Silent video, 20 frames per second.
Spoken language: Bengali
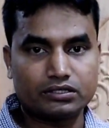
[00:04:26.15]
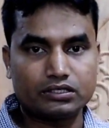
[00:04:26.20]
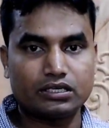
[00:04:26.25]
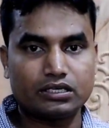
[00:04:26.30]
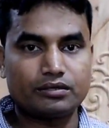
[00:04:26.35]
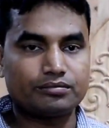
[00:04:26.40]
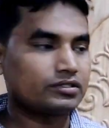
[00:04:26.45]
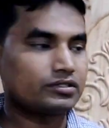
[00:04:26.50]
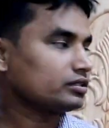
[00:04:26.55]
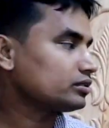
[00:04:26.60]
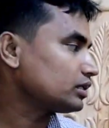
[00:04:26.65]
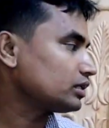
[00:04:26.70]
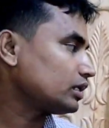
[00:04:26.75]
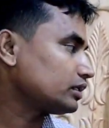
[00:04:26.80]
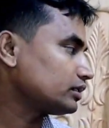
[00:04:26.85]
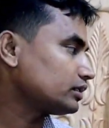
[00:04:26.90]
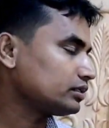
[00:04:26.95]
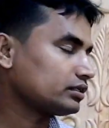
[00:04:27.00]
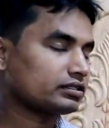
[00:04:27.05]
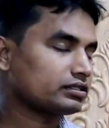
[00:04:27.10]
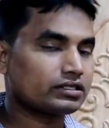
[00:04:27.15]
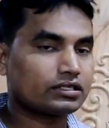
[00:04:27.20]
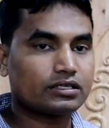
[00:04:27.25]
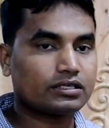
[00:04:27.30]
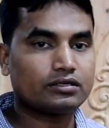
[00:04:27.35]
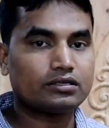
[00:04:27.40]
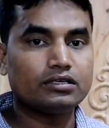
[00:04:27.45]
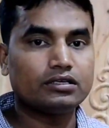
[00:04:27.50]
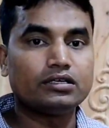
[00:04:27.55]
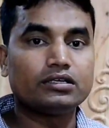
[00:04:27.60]
দিলাম যে সাত হাজার
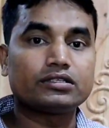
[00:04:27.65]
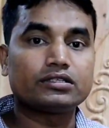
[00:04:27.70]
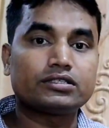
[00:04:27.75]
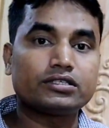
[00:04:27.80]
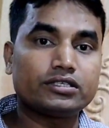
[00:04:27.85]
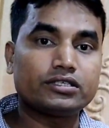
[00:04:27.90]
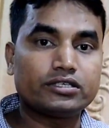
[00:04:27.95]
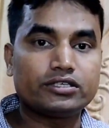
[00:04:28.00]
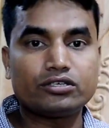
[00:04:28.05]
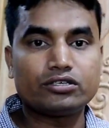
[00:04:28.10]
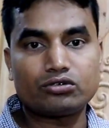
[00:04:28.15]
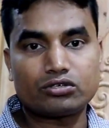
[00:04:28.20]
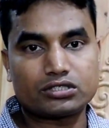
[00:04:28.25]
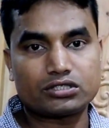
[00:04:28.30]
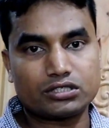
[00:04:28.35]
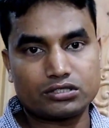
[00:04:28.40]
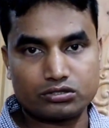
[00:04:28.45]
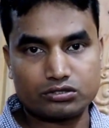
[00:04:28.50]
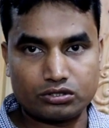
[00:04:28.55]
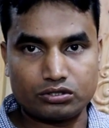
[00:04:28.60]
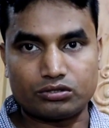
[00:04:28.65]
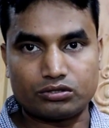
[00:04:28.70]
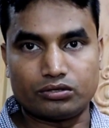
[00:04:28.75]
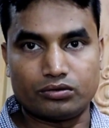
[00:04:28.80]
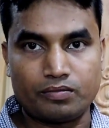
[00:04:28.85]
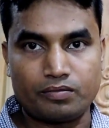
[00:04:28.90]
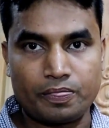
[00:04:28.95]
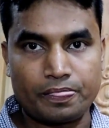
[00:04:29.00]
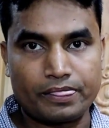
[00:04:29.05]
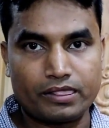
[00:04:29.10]
টাকার থ্রি ডি নকশা সহ
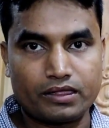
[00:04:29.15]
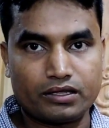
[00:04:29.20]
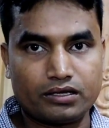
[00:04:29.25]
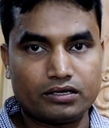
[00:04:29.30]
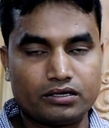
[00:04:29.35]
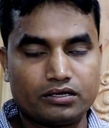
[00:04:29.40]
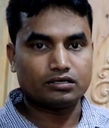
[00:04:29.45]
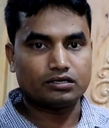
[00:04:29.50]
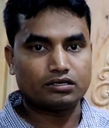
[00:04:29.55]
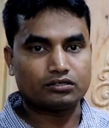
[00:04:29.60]
আচ্ছা